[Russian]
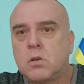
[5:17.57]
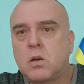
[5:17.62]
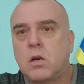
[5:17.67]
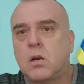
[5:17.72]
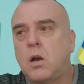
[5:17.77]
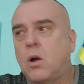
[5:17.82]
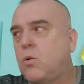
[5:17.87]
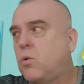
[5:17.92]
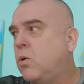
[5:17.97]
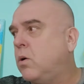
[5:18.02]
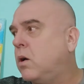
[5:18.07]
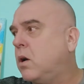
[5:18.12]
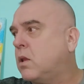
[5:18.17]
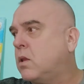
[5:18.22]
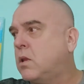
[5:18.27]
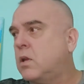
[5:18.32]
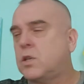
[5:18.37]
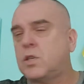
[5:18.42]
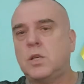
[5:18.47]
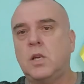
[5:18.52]
какое
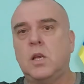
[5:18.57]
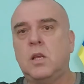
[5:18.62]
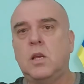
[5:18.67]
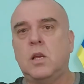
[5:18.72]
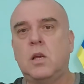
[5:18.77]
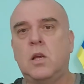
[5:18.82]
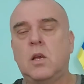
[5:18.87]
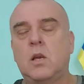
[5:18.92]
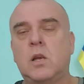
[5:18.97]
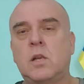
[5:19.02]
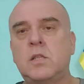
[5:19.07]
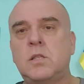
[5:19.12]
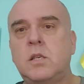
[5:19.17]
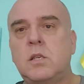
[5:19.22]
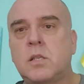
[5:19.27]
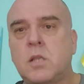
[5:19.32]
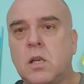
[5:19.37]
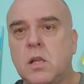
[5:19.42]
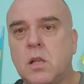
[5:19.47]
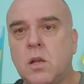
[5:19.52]
отношение
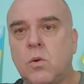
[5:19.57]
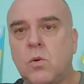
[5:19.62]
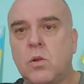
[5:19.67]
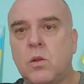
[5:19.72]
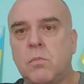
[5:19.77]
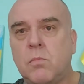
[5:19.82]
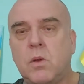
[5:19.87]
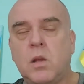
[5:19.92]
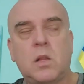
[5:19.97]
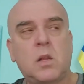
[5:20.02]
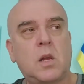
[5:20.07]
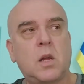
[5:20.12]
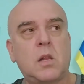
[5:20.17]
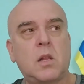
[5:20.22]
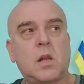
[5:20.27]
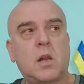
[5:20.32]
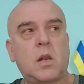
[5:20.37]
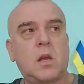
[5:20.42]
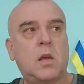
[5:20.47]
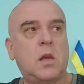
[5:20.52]
российский народ имеет к
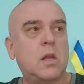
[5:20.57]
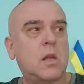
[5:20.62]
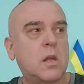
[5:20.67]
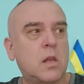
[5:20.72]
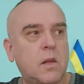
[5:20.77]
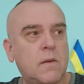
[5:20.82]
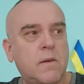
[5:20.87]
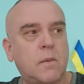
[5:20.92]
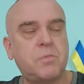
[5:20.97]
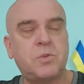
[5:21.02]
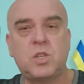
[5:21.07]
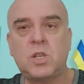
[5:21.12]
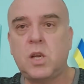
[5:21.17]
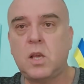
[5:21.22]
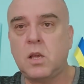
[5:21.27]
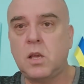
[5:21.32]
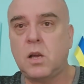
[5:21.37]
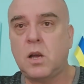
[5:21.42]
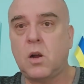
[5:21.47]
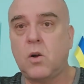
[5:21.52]
этой ракете? Да вообще
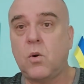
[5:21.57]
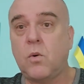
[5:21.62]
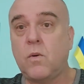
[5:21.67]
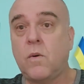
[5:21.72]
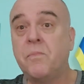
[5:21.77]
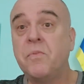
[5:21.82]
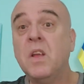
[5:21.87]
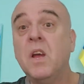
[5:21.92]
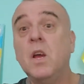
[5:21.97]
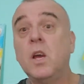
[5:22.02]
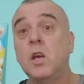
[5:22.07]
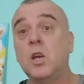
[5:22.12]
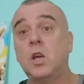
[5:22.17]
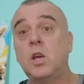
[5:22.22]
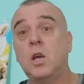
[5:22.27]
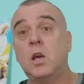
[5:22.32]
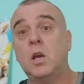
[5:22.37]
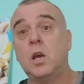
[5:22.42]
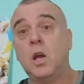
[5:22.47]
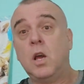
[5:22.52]
никакого.
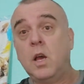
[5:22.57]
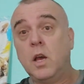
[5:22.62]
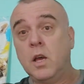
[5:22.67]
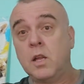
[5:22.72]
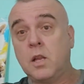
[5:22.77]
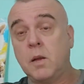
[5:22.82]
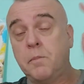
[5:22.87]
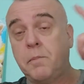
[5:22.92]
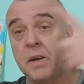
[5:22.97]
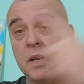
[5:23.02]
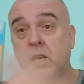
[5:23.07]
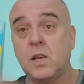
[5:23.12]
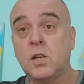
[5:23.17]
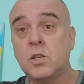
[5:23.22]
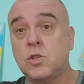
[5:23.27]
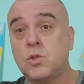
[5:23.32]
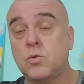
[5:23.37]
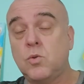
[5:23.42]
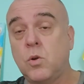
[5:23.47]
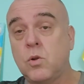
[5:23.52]
И это по
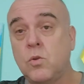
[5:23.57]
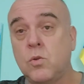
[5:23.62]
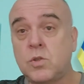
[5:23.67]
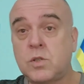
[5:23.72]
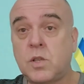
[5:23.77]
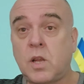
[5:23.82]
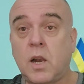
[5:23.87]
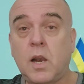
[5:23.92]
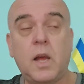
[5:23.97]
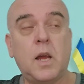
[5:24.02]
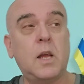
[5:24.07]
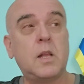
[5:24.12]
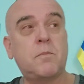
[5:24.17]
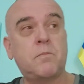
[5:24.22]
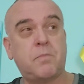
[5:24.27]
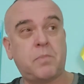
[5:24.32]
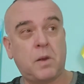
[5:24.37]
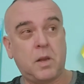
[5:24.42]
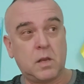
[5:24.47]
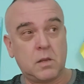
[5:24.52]
Херсону
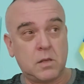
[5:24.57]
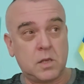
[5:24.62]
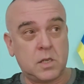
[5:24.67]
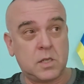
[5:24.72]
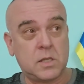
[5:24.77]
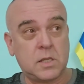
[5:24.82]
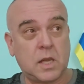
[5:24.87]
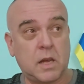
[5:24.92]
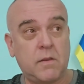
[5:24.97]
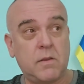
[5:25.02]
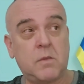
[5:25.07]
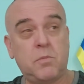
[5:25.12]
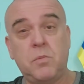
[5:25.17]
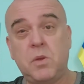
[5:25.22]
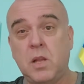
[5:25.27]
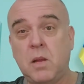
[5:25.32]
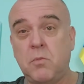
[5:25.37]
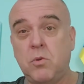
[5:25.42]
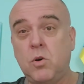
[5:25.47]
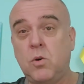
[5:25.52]
стреляют, ставит
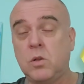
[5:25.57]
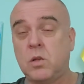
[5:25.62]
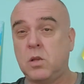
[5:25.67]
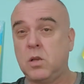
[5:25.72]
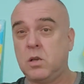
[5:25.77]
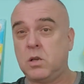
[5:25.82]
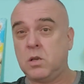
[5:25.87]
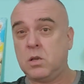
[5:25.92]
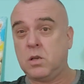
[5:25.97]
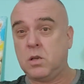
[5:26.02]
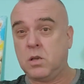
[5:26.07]
миномет э,